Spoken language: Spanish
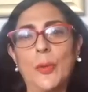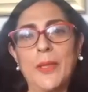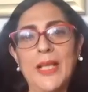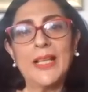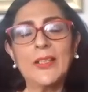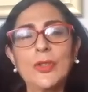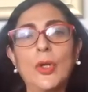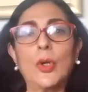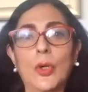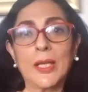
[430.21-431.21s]
sobre
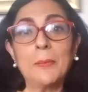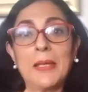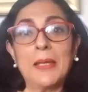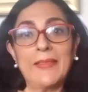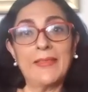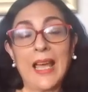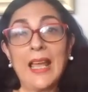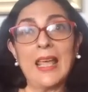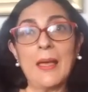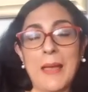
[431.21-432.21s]
eso lo que me da
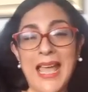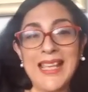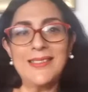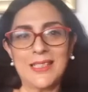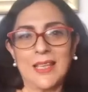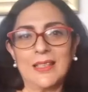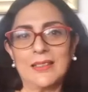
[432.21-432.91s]
la mancha,